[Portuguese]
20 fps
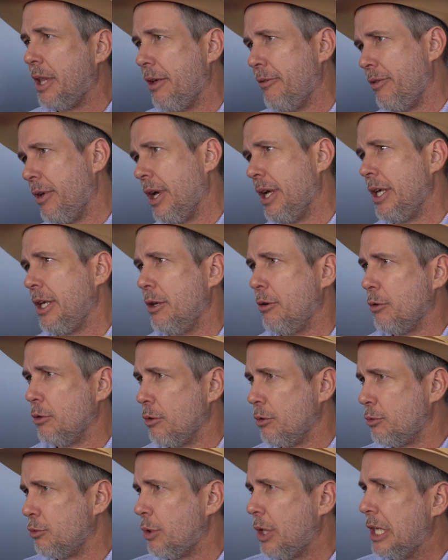Teve aí
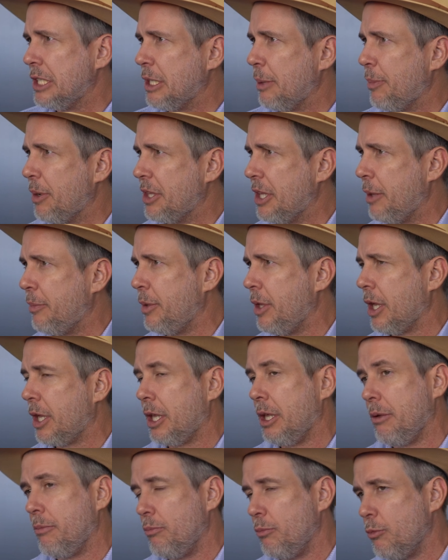o, durante a pandemia
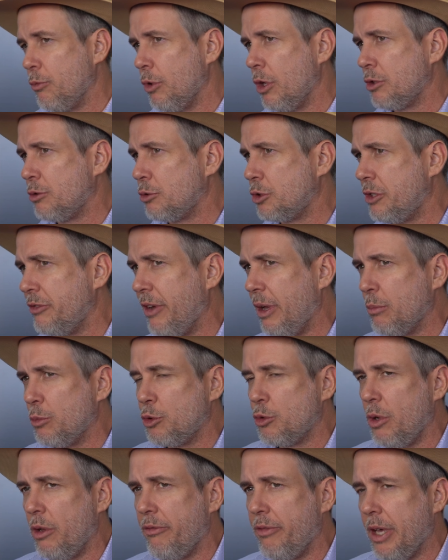que nós não
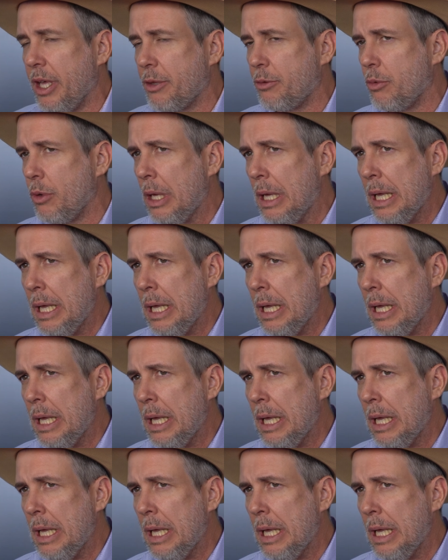tivemos o evento,